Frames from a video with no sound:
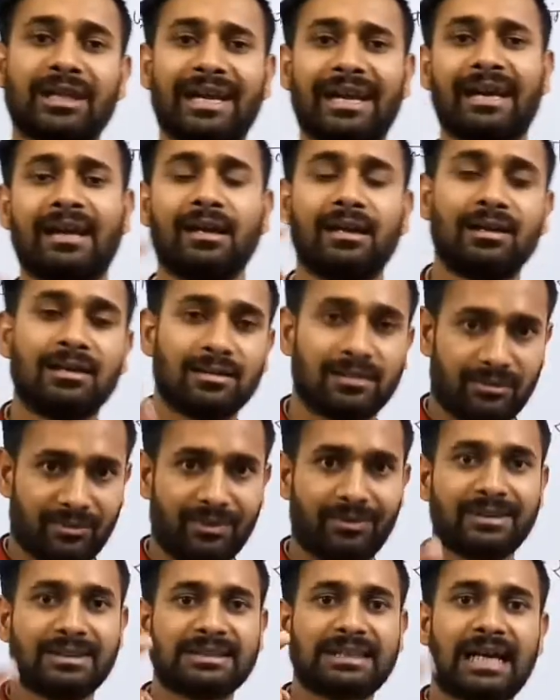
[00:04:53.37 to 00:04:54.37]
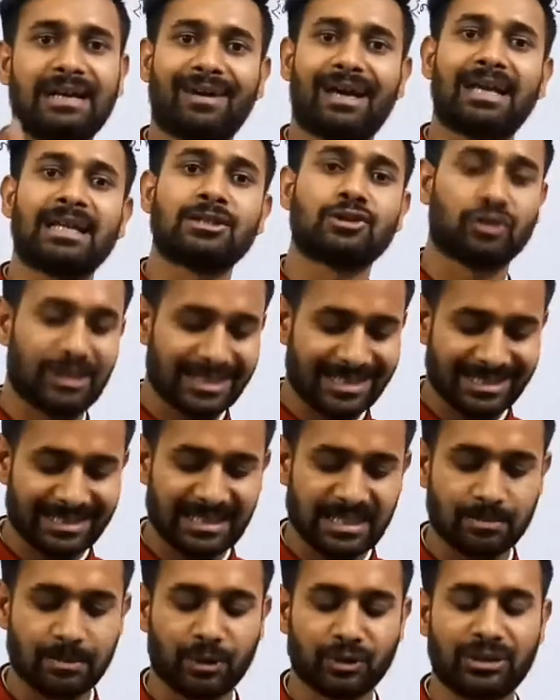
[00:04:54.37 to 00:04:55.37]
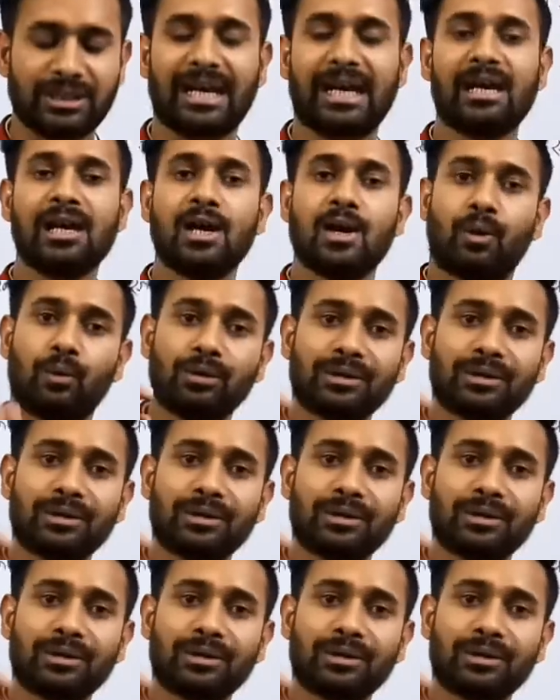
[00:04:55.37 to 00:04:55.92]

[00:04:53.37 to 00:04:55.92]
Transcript: होते हैं विविधता वाली जो देसी किस्में होती हैं